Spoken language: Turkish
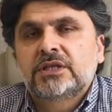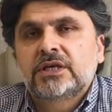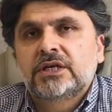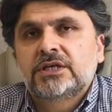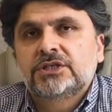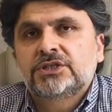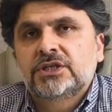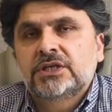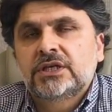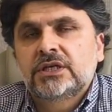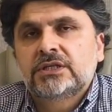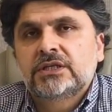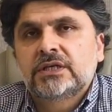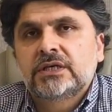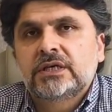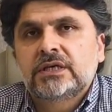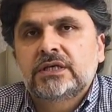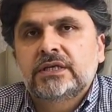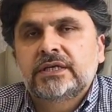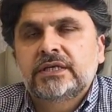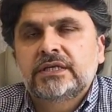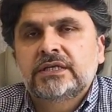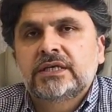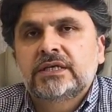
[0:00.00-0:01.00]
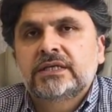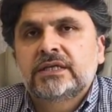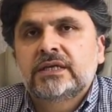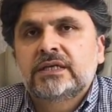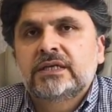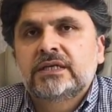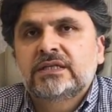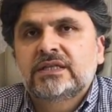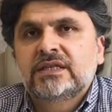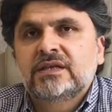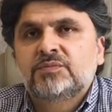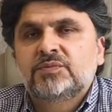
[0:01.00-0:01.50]
HCG değerleri
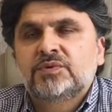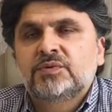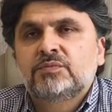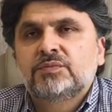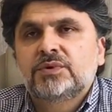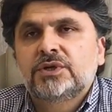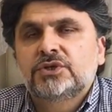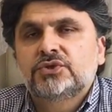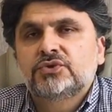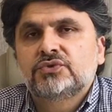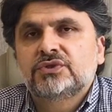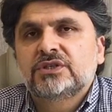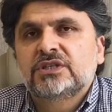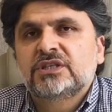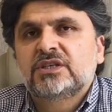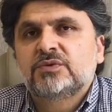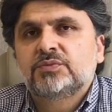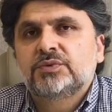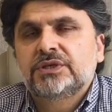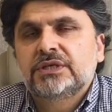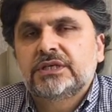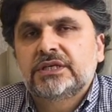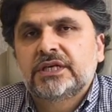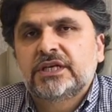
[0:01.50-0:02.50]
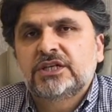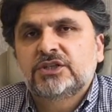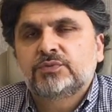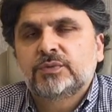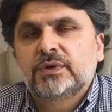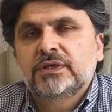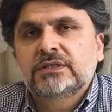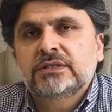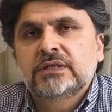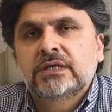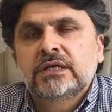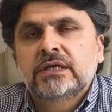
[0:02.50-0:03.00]
genellikle 1500-2000'i
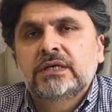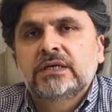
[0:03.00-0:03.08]
geçmez.